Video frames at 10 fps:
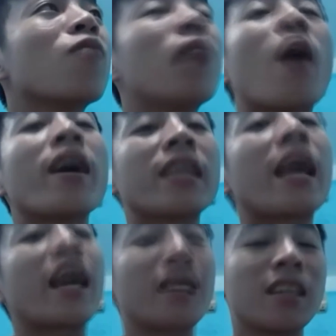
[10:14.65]
là hoang
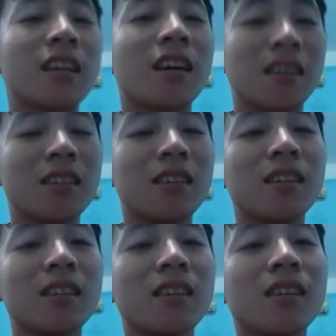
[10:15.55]
tàn thực sự
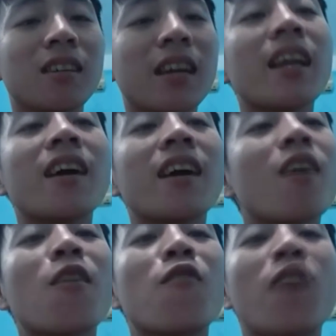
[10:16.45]
cái nơi
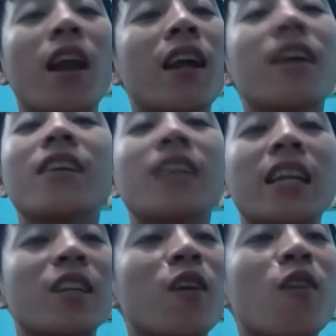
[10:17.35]
đó không phải là nơi
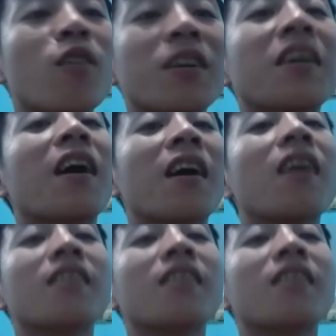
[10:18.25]
dành cho con người ở